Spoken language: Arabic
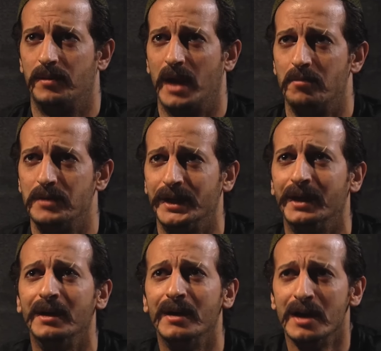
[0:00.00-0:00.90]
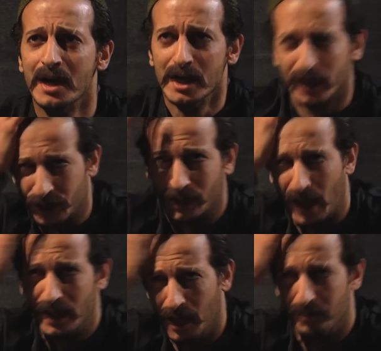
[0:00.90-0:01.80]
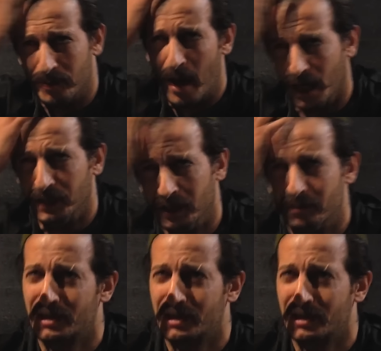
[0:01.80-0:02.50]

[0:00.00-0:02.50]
يا ابن عمي الشيطان لعب لي بعقلي